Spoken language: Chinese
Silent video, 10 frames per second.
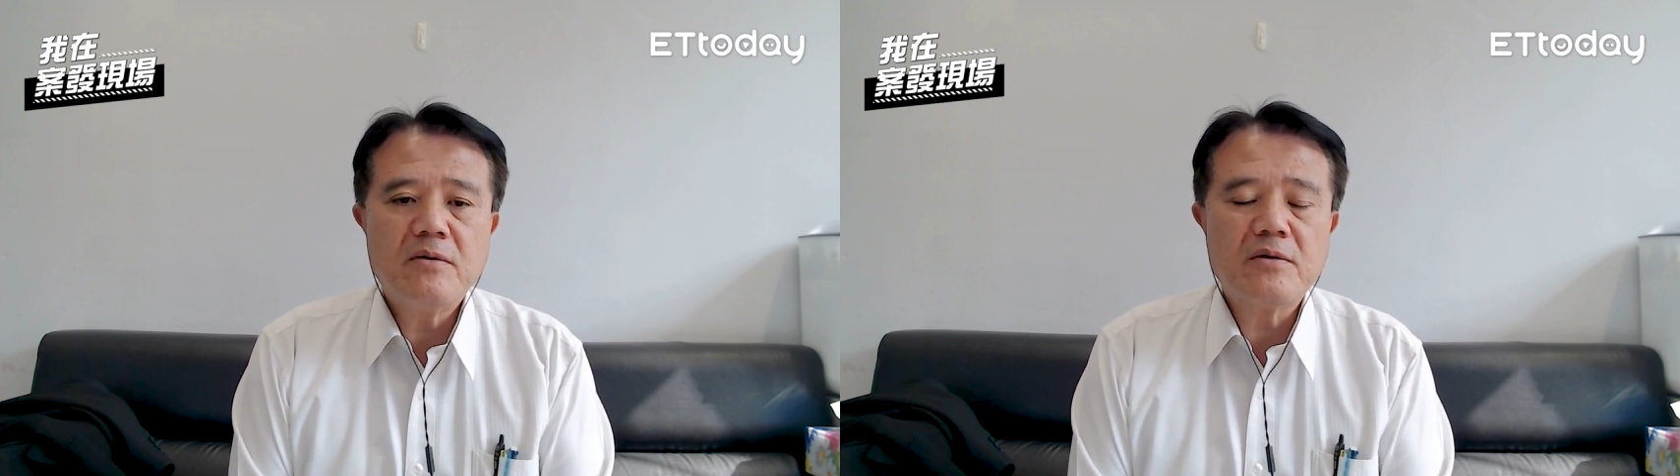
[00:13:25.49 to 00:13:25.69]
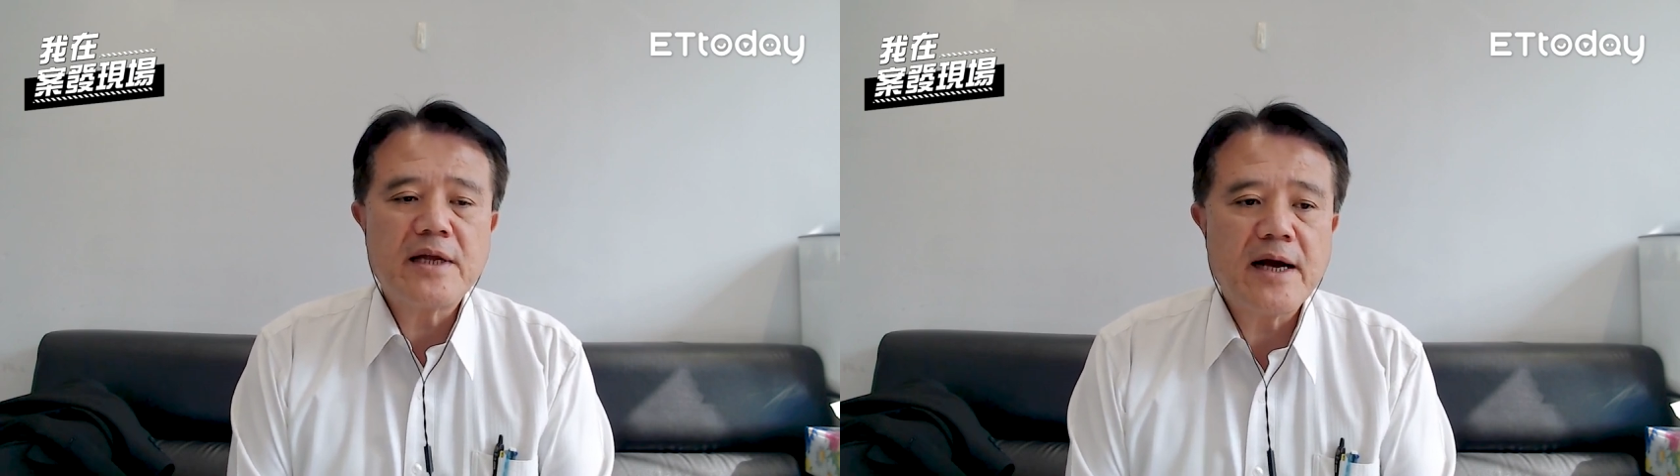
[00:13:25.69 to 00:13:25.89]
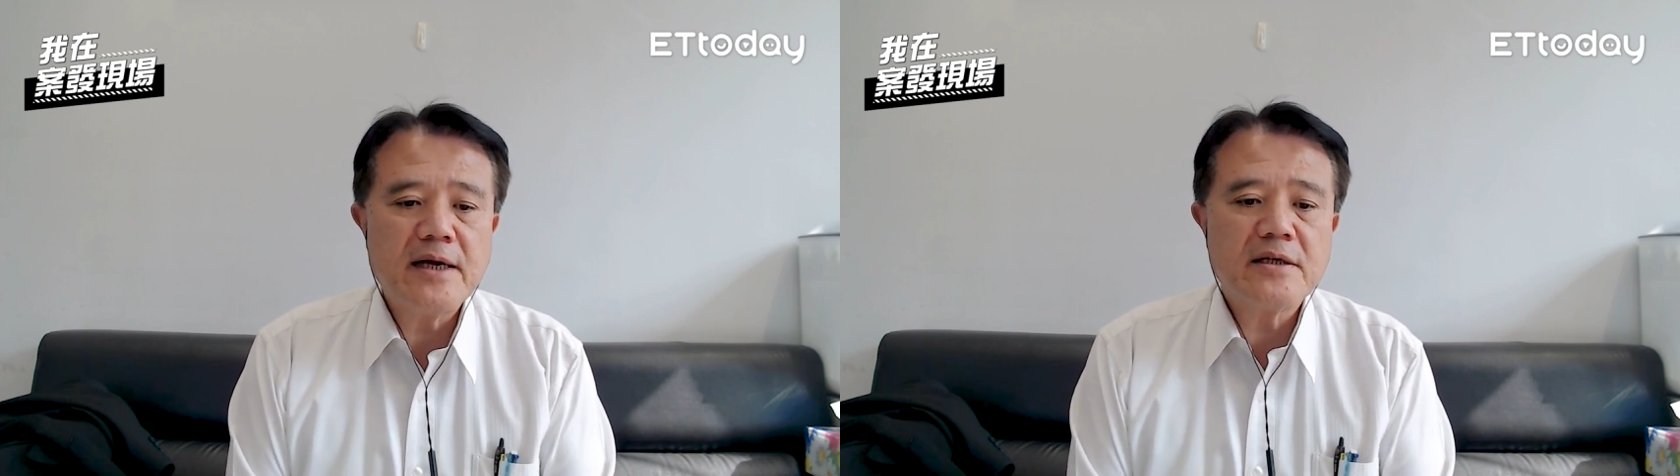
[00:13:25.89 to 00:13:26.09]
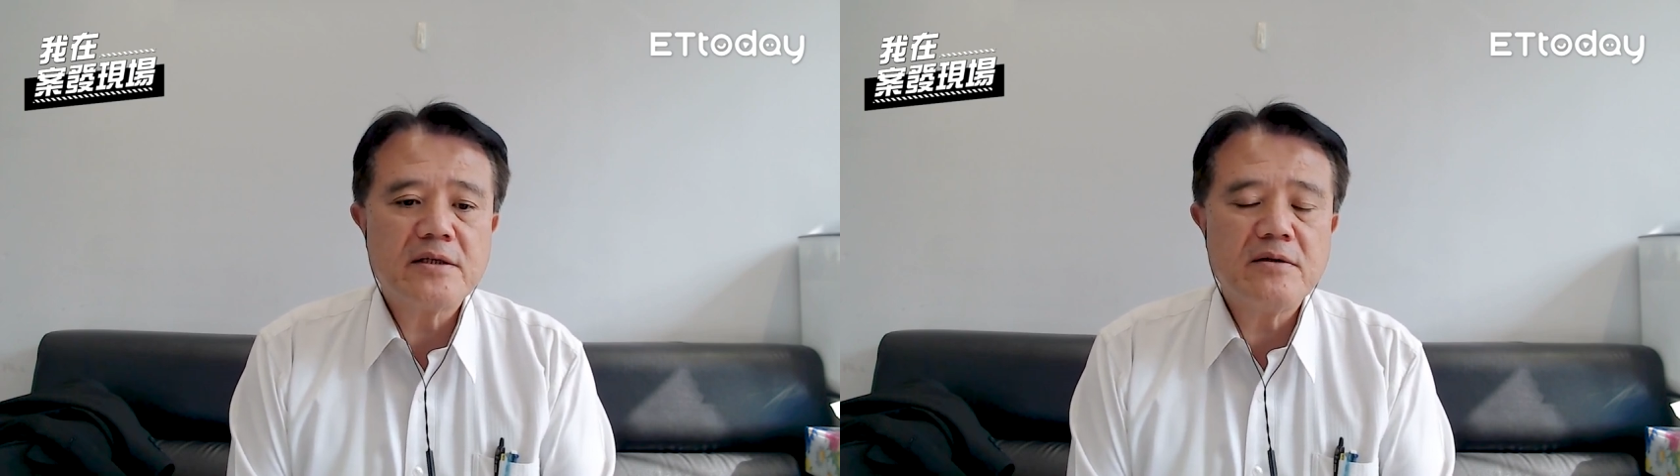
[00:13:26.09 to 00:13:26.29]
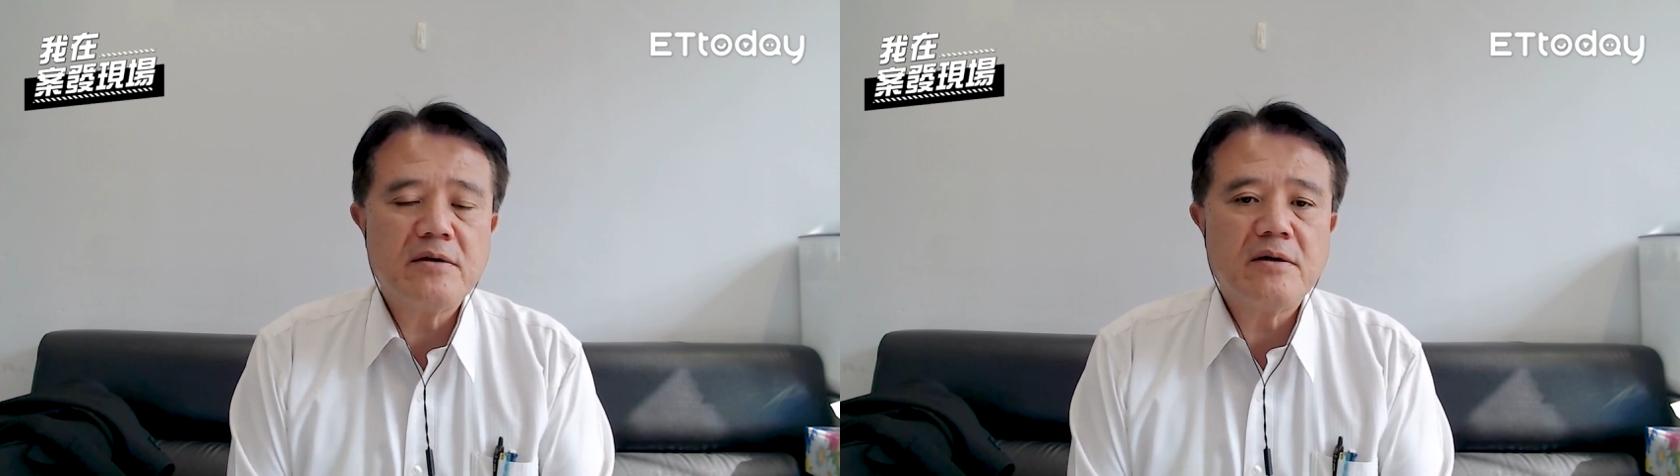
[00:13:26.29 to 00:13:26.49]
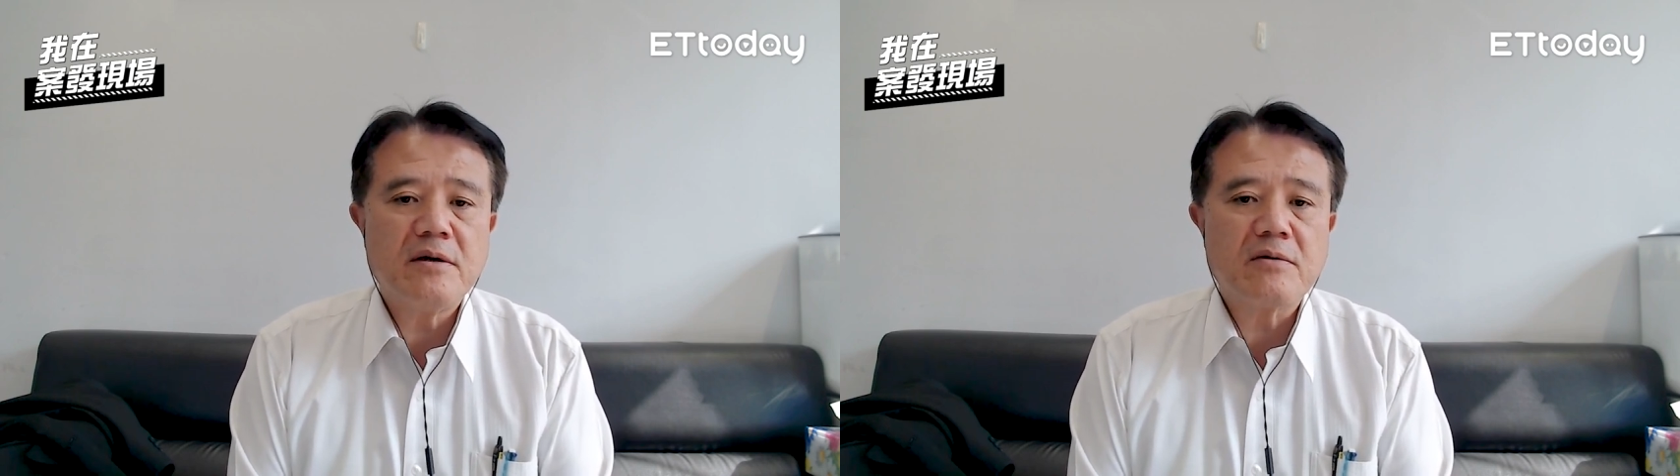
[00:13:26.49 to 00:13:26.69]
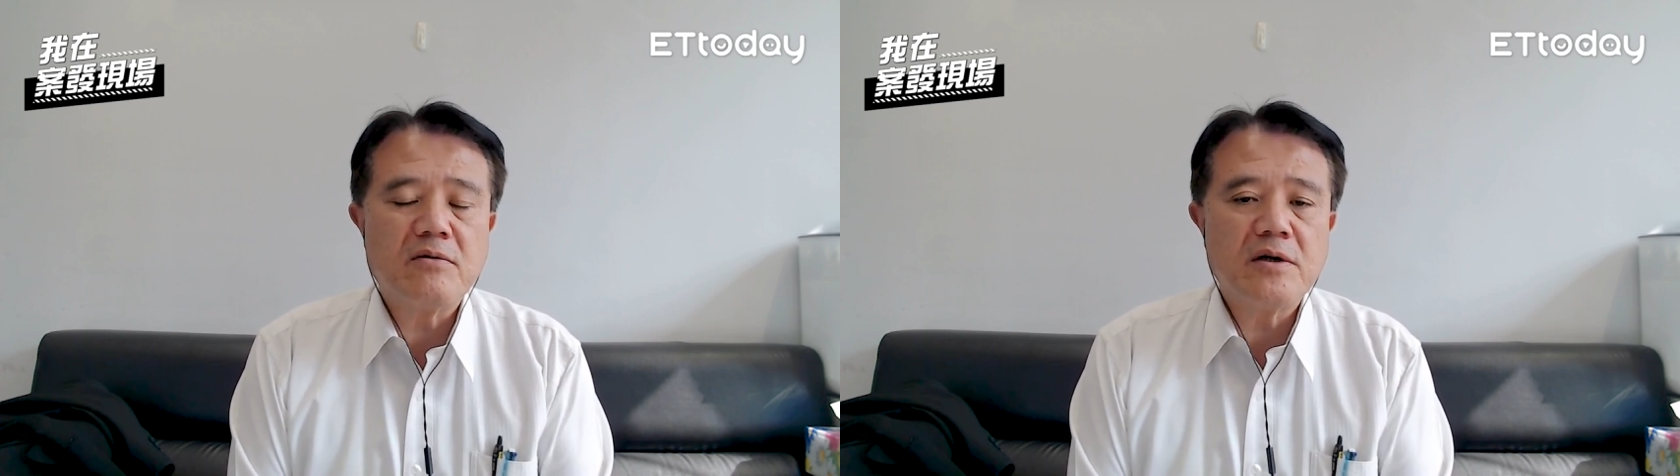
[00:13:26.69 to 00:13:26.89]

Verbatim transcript: 我打开的时候哈，